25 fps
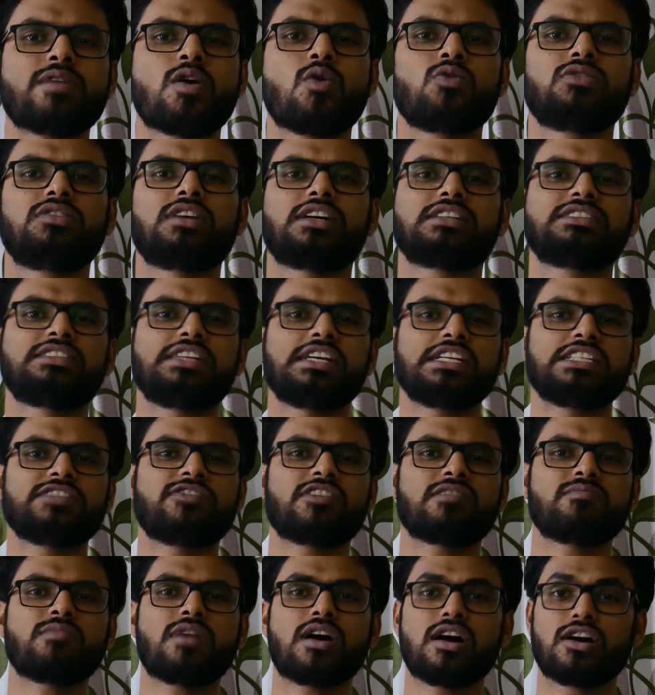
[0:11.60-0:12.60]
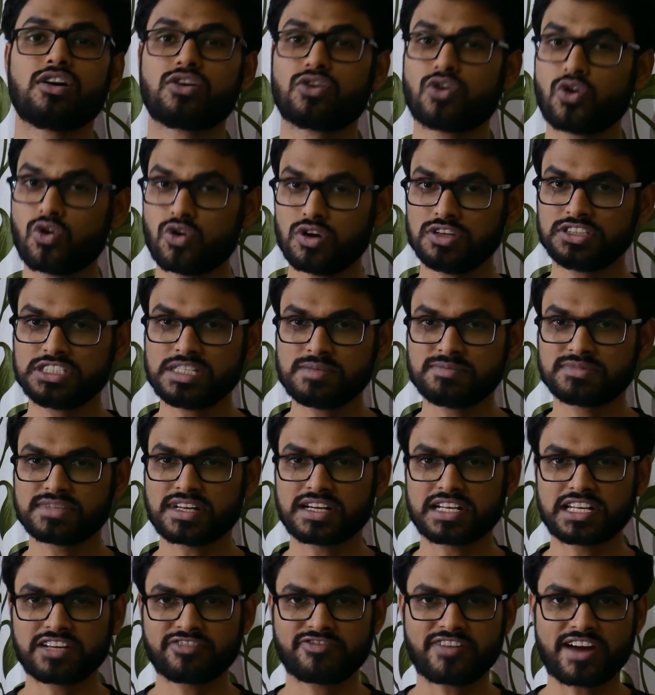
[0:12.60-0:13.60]
मैं हूँ दक्षेश वर्मा गोल्ड जिम
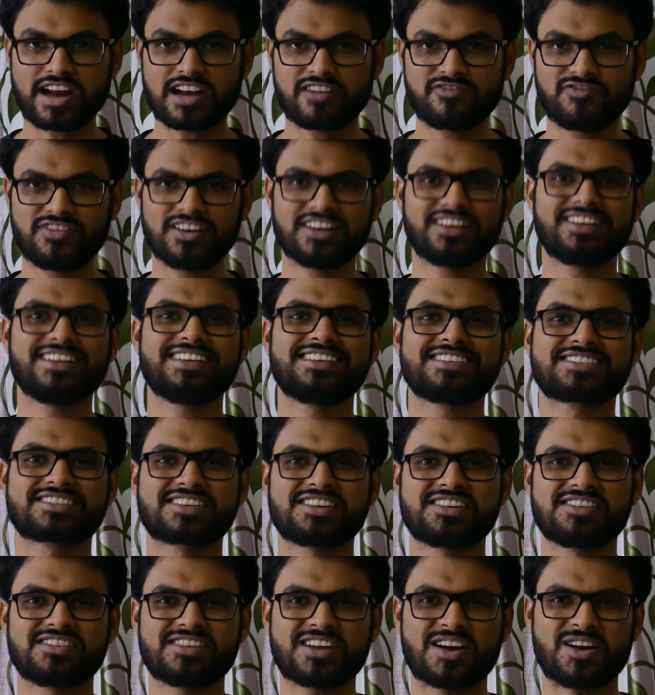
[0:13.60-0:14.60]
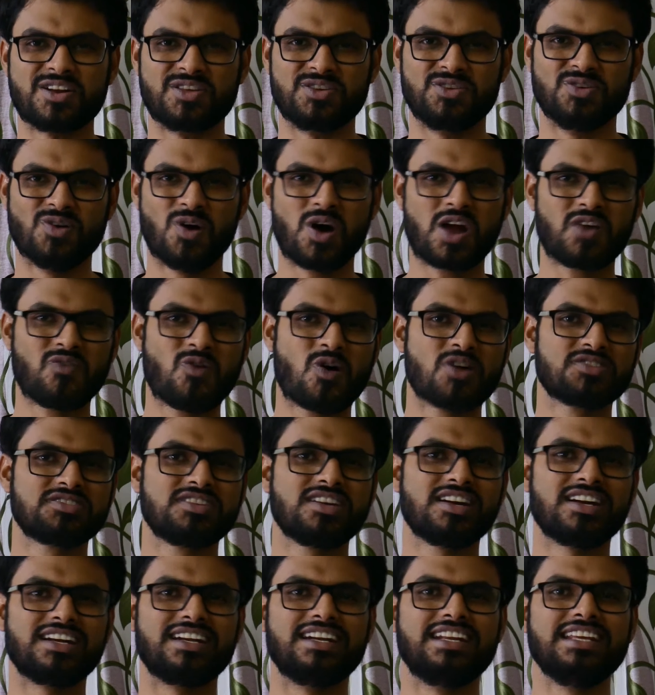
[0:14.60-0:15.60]
सर्टिफाइड फिटनेस ट्रेनर एंड यू आर
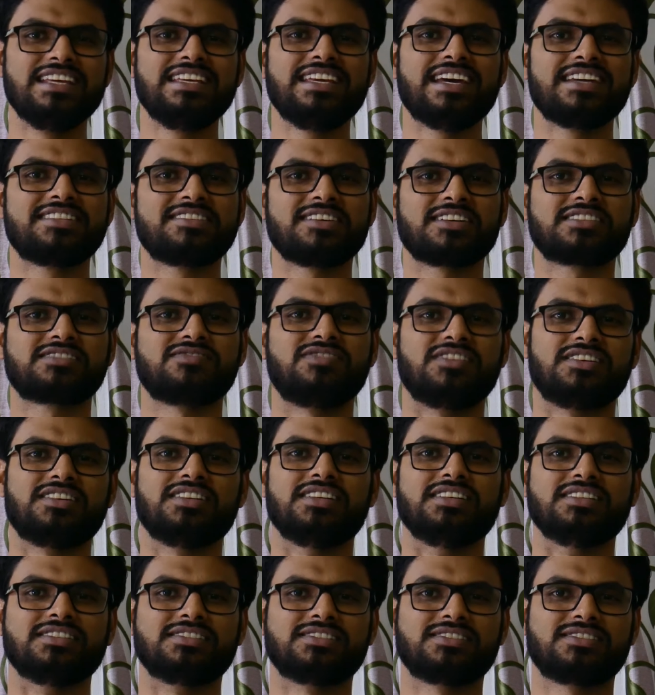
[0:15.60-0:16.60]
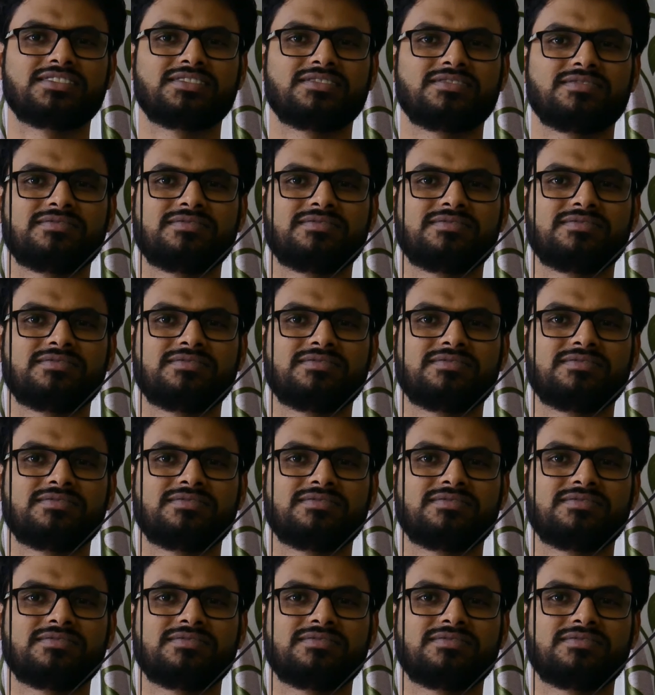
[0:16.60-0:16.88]
वॉचिंग डी एच एक्स फिटनेस